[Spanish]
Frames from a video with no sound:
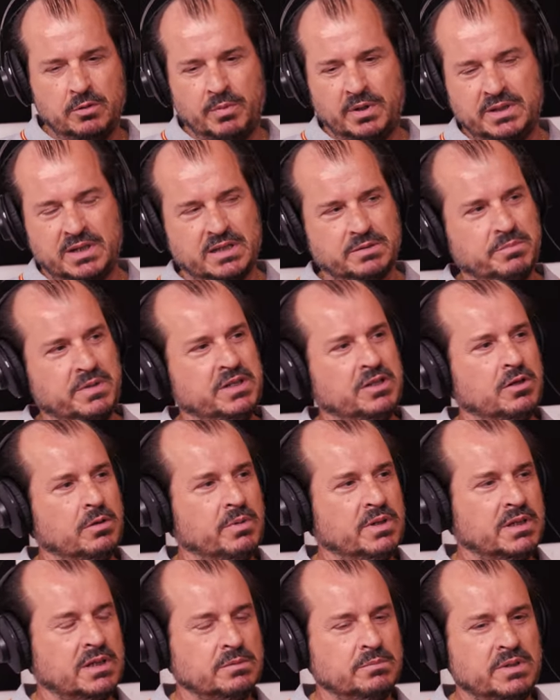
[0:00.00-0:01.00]
me transmite, no
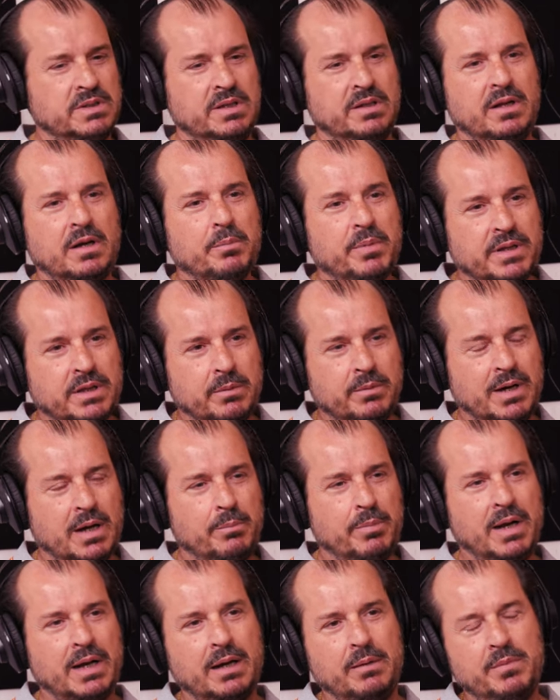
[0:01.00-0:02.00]
me transmite, y de repente ve la
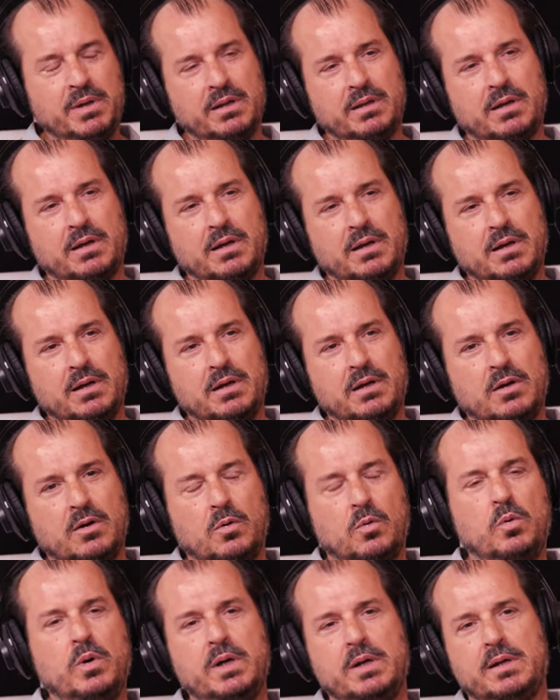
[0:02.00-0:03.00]
placa y me dice,
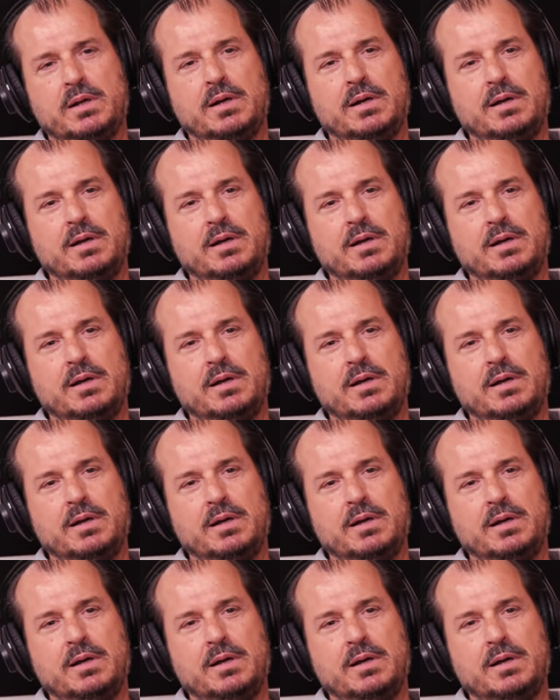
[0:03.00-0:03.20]
joder,